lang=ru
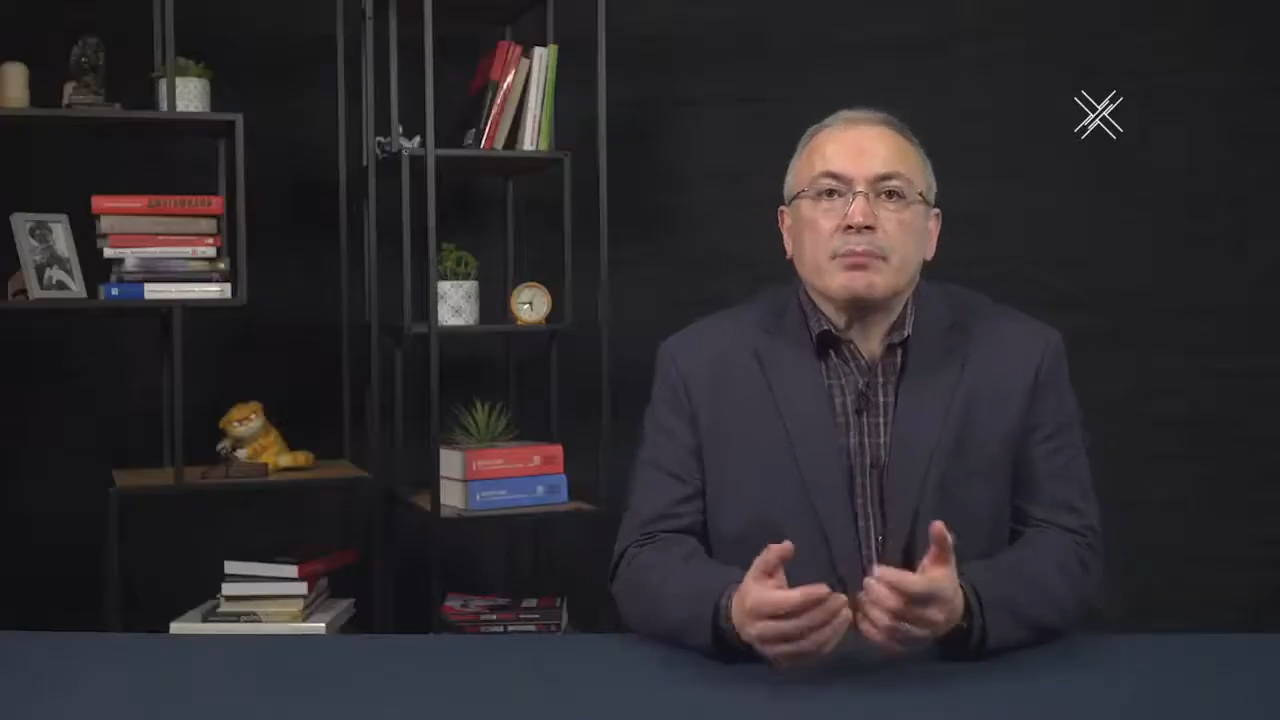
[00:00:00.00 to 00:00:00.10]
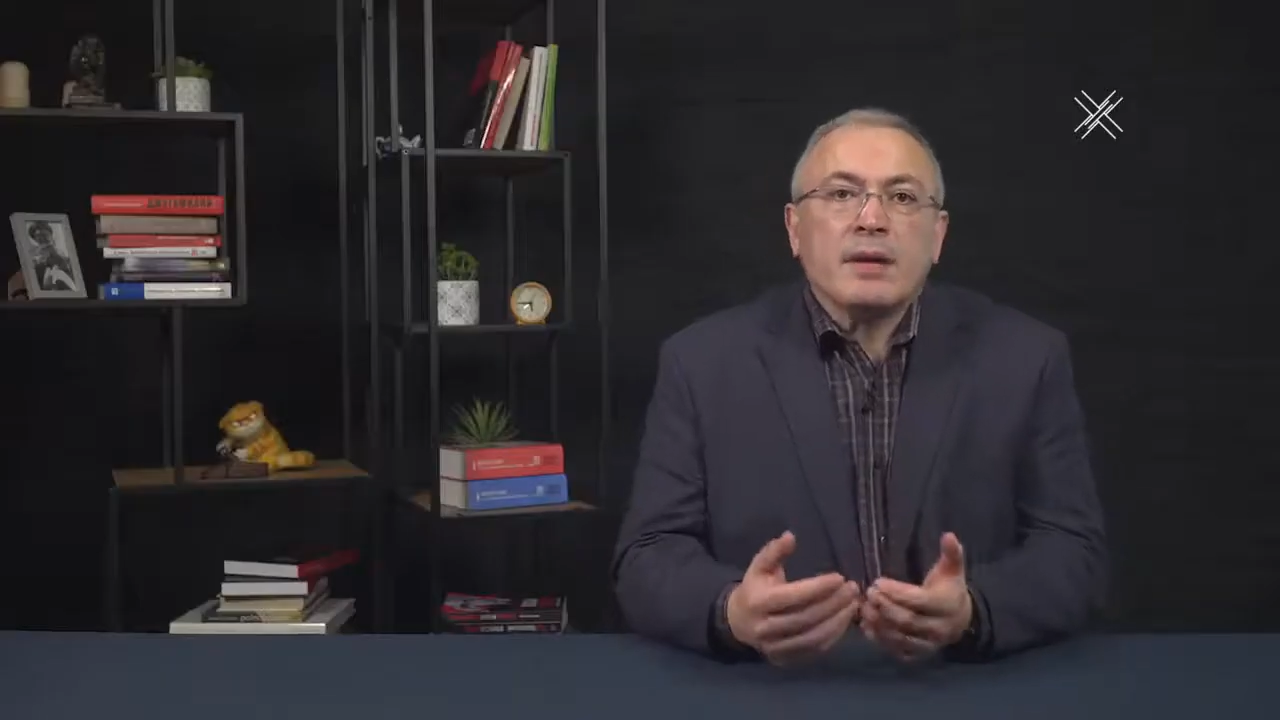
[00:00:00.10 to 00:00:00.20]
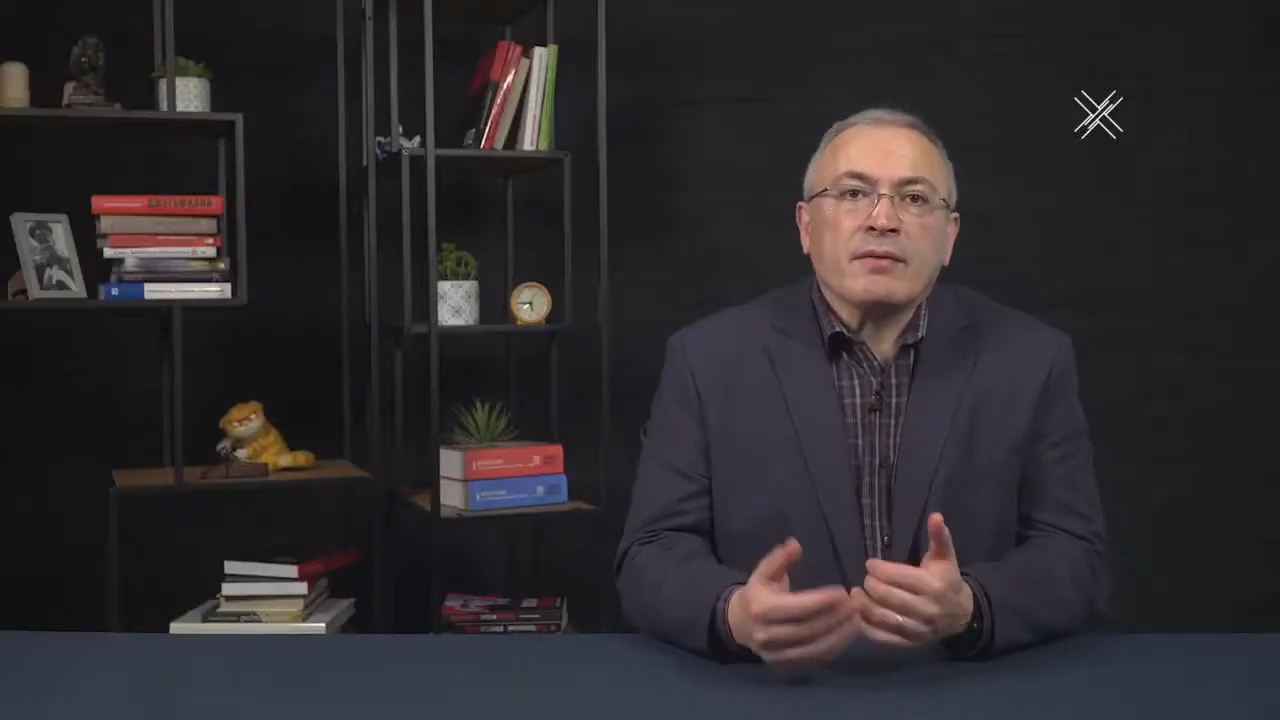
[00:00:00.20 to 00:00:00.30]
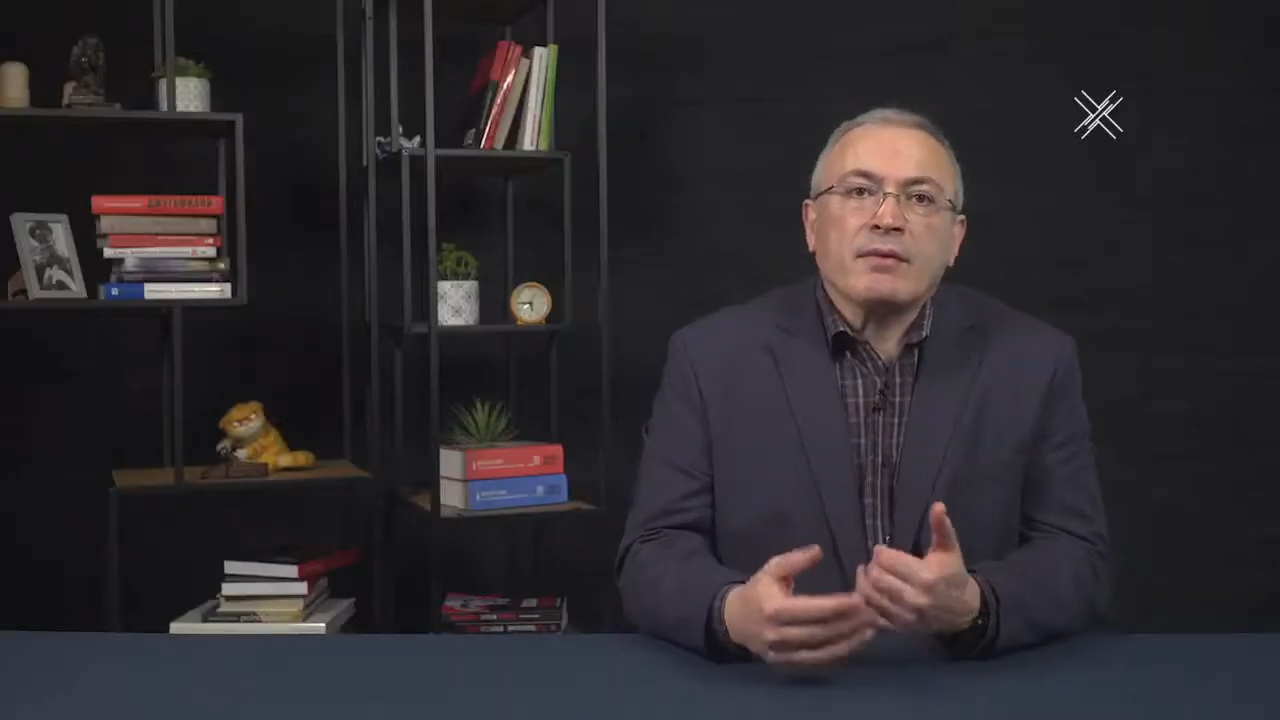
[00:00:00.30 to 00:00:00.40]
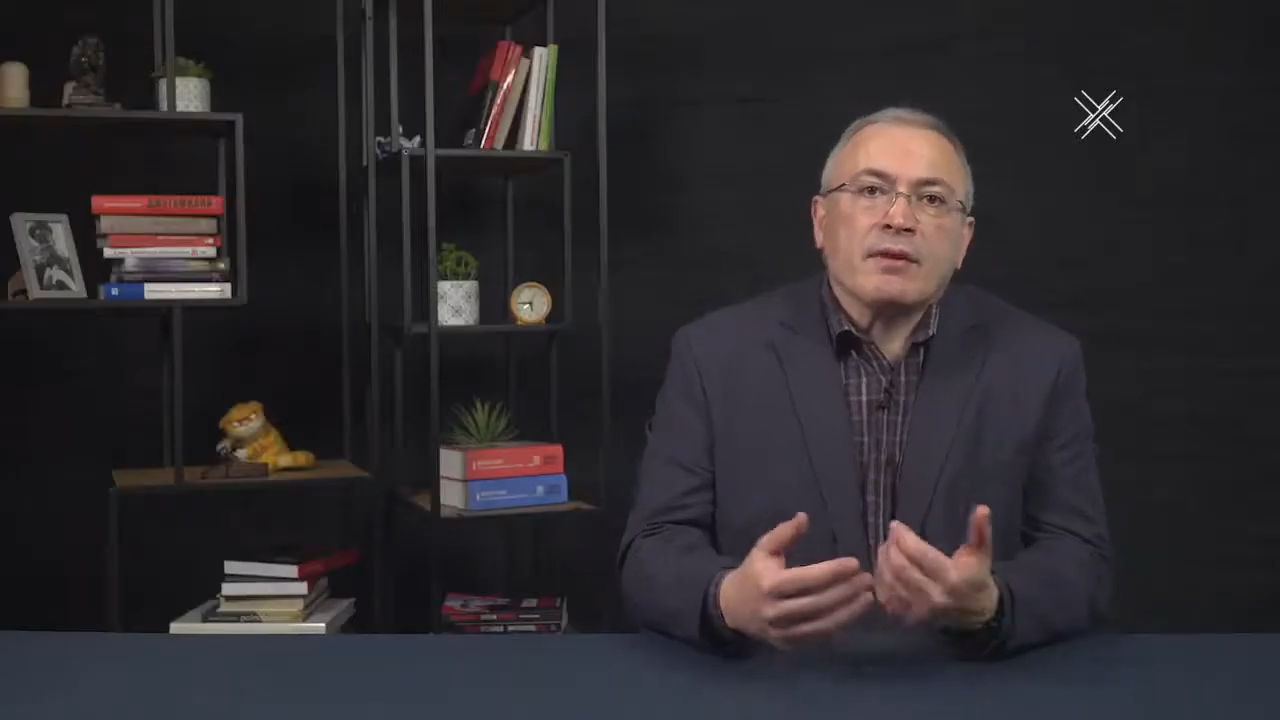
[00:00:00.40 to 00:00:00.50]

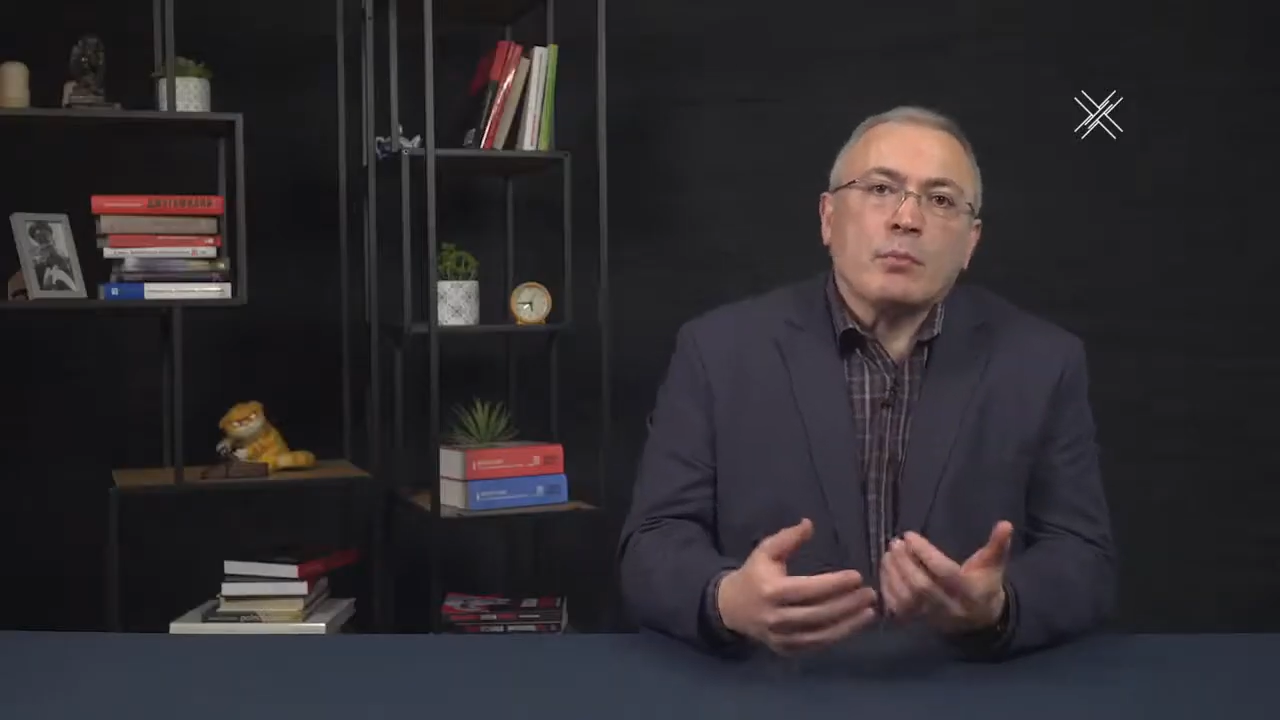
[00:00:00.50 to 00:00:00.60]
первый